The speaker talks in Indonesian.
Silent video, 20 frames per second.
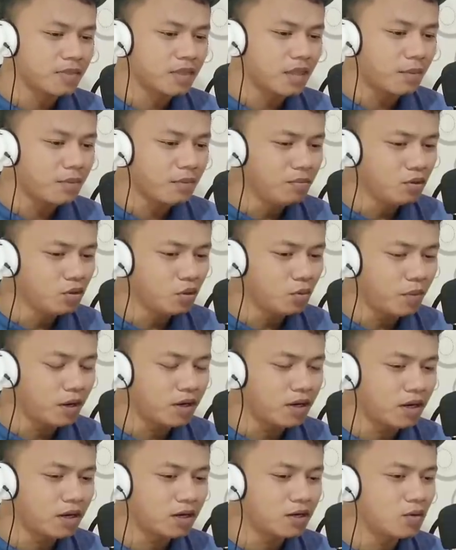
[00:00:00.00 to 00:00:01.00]
Tapi menurut
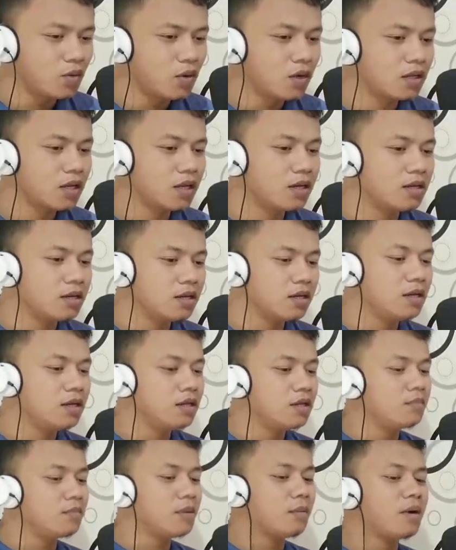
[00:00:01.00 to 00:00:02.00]
pandangan gua tadi,
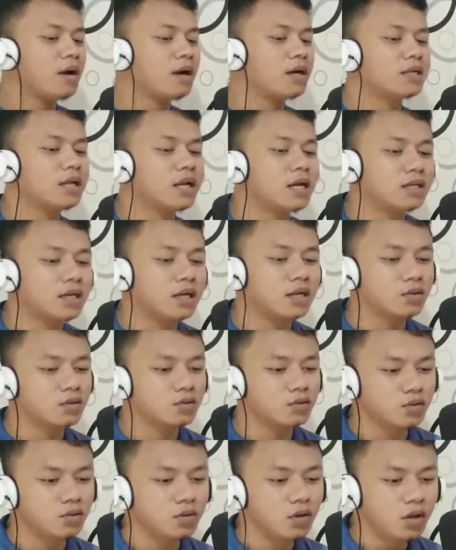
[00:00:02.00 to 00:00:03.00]
ini memang salah
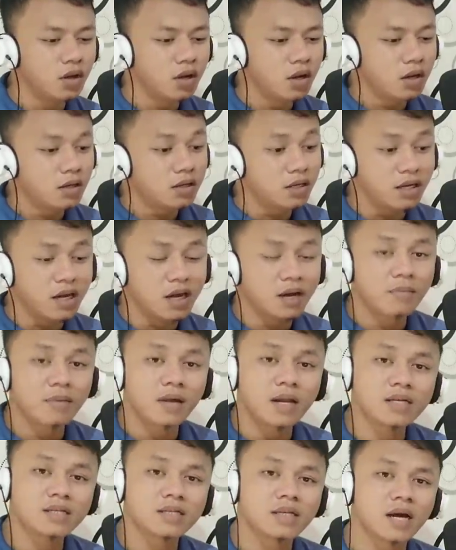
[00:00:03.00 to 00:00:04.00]
satu negara
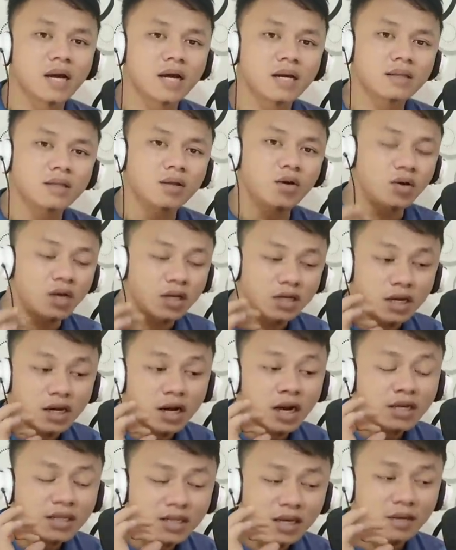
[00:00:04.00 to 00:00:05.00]
Malaysia atau
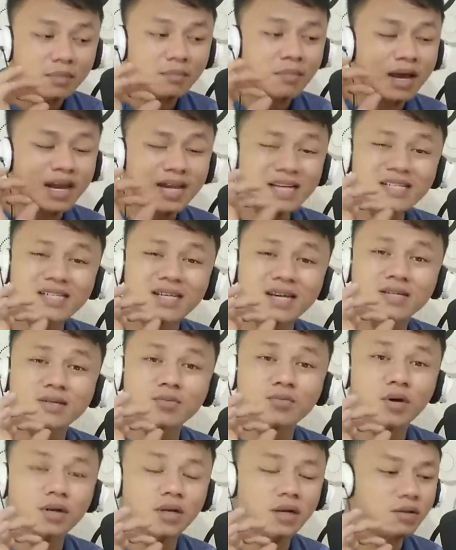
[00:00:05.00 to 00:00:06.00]
rakyat-rakyat Malaysia
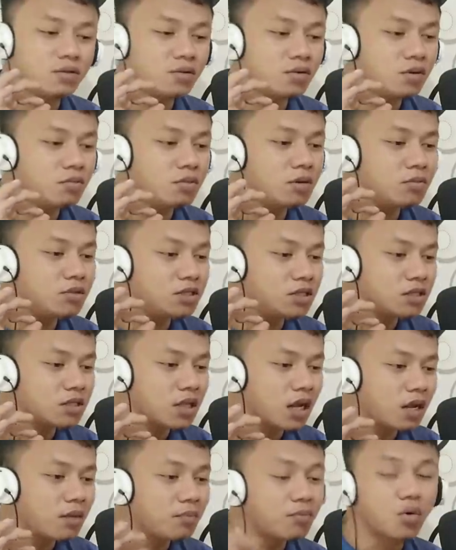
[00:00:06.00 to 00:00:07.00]
semuanya itu lebih
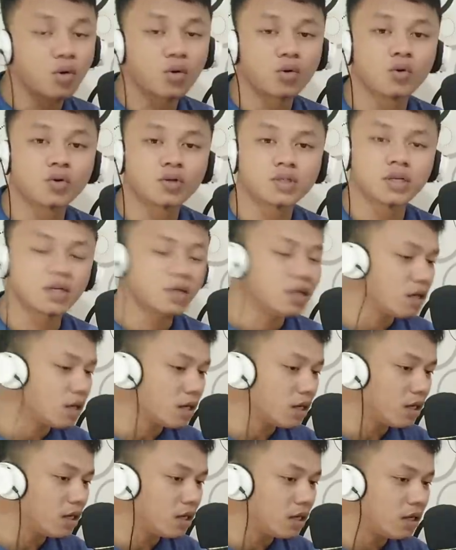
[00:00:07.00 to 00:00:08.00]
mencintai produk
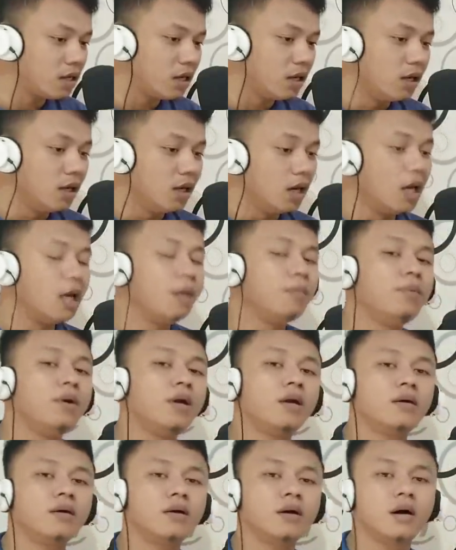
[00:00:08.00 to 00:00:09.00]
sendiri,
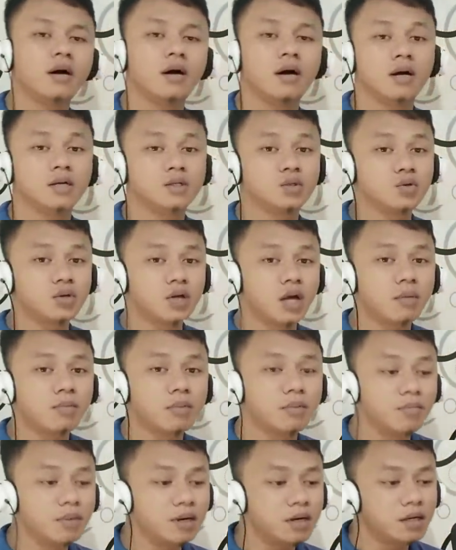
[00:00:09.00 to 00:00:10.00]
lebih uh, suka
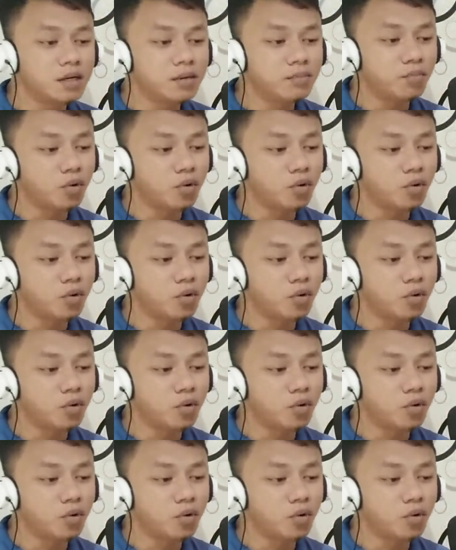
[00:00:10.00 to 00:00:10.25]
membeli